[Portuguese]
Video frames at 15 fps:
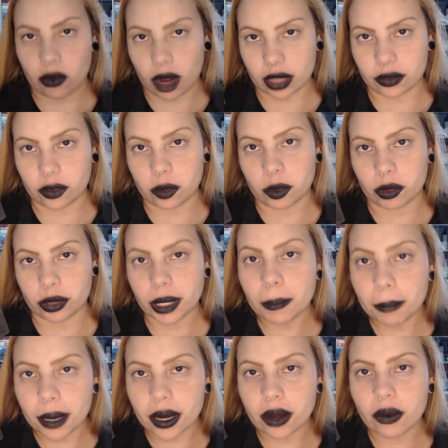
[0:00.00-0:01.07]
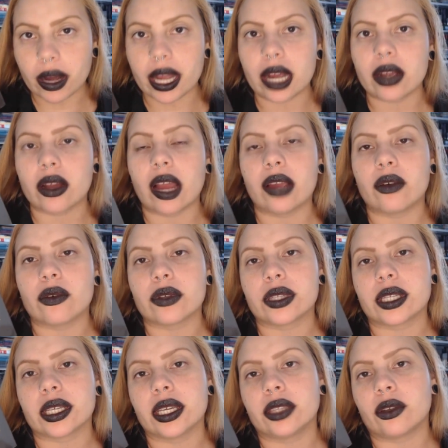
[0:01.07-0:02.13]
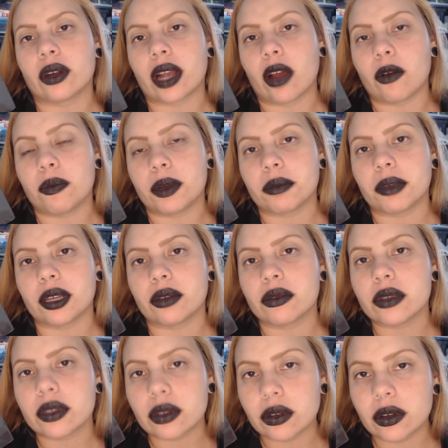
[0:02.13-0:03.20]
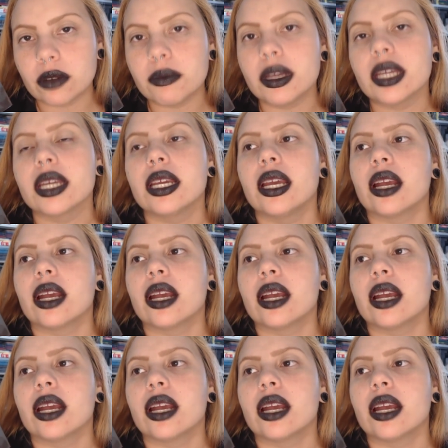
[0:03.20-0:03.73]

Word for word: o quarto volume há um tempão, aí, aí eu consegui trocar o primeiro no Scooby,